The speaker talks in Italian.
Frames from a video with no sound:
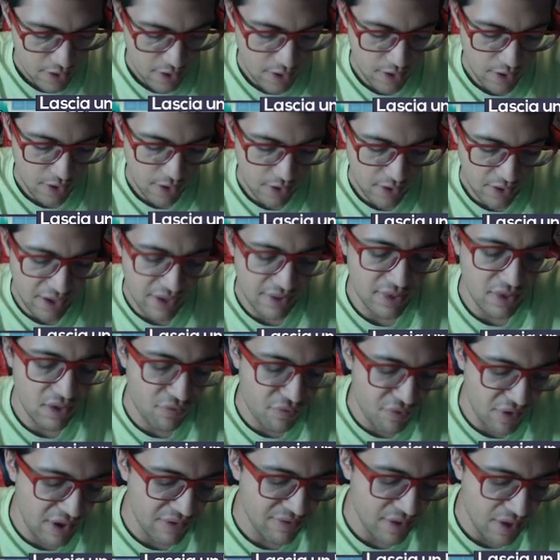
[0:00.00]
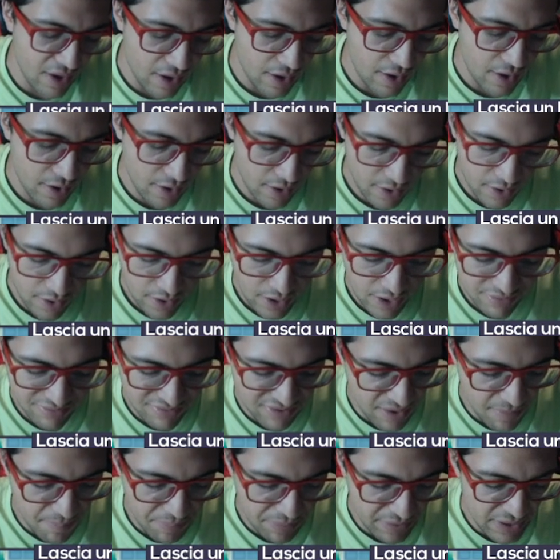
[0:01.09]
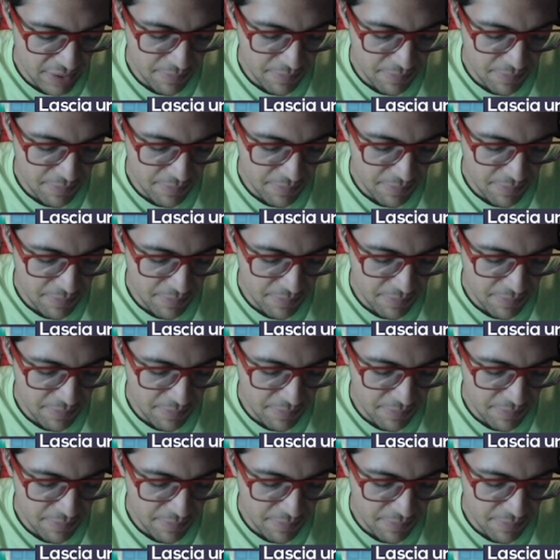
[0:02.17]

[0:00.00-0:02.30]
E eh, in difesa eh, ha sempre dei